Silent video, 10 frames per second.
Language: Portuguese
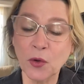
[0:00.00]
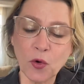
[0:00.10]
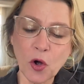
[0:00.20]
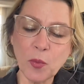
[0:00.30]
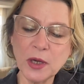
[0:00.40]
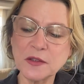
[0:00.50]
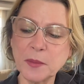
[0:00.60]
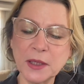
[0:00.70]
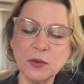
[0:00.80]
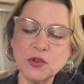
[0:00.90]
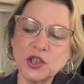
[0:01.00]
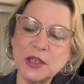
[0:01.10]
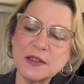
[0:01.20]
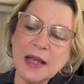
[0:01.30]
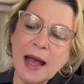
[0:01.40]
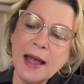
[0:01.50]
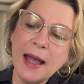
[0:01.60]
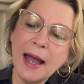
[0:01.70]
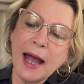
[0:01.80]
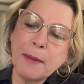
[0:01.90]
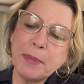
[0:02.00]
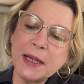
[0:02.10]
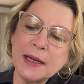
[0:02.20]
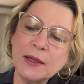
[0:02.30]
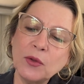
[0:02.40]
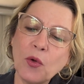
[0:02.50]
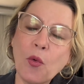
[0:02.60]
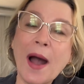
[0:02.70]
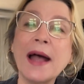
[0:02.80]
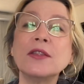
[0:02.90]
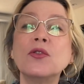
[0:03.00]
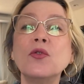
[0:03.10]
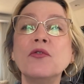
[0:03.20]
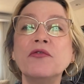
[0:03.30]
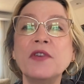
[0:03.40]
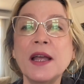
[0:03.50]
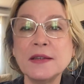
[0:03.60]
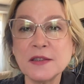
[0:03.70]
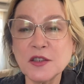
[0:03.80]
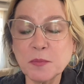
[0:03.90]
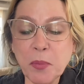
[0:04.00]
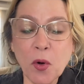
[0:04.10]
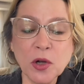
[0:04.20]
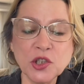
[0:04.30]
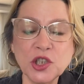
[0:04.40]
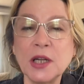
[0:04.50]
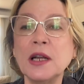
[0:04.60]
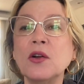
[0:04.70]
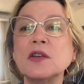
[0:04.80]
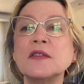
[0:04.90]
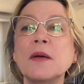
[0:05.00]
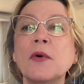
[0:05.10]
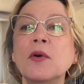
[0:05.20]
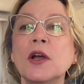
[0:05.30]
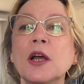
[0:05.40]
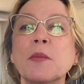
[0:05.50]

Como eles mandam utilizar? Aplicando quatro vezes por dia na nossa mão.